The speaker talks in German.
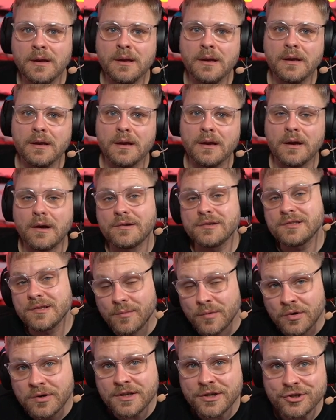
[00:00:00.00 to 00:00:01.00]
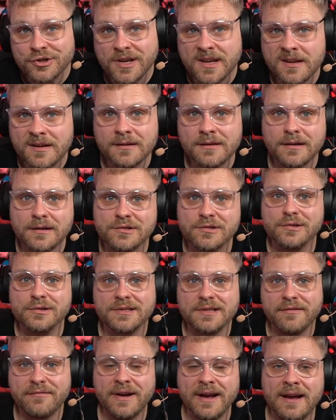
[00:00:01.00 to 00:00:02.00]
äh, aus dem Unterschenkel, also aus
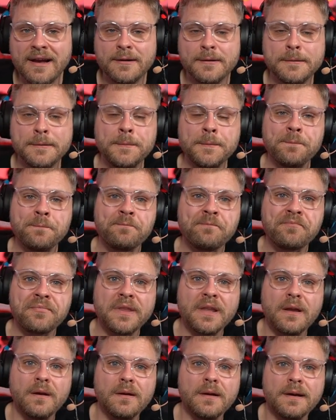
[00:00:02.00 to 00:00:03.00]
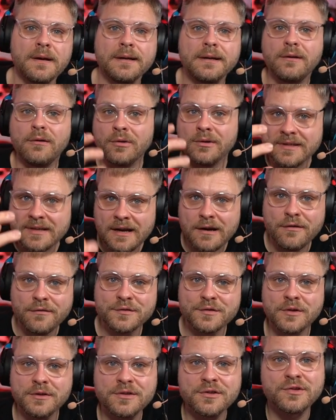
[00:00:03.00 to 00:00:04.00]
der Wade. Äh, und darauf
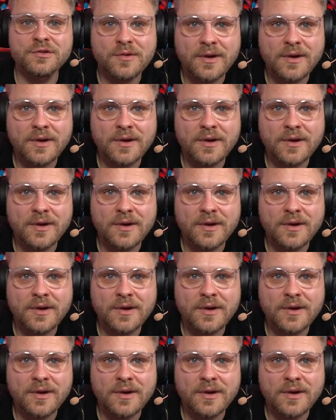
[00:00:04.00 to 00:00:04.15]
solltest du